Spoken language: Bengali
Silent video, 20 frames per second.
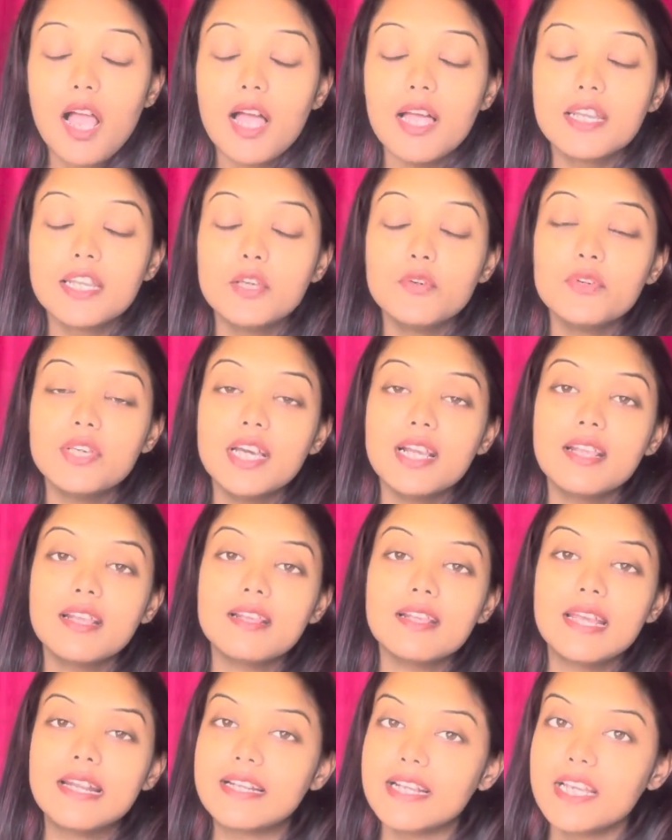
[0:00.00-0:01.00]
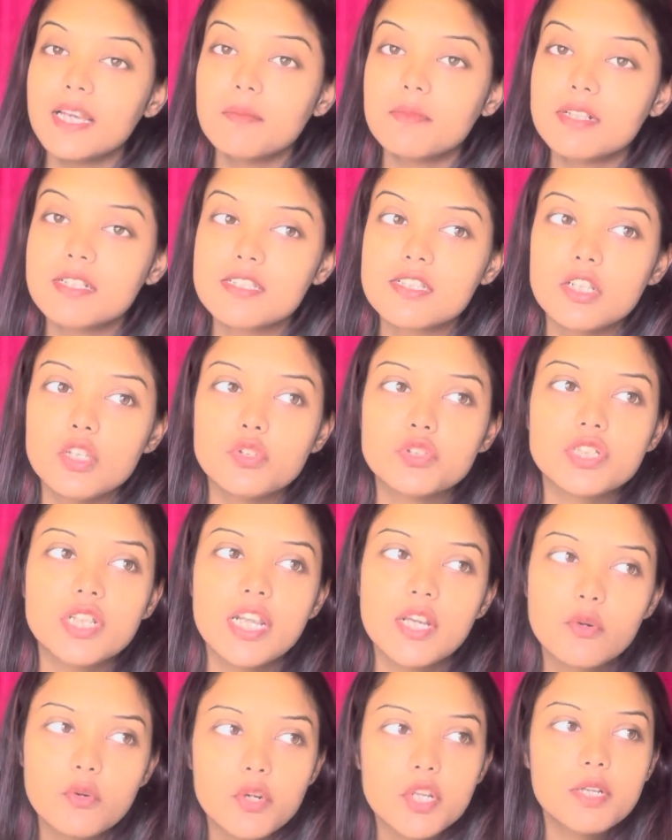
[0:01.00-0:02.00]
নিউ ইয়ারের এটাই আমার
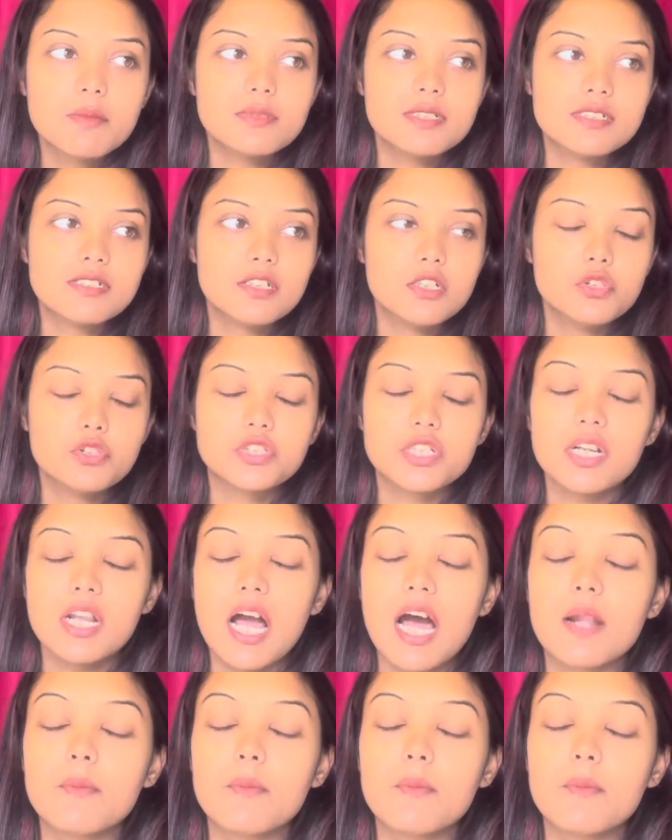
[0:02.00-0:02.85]
রেজলিউশন এগুলোই আমার রেজলিউশন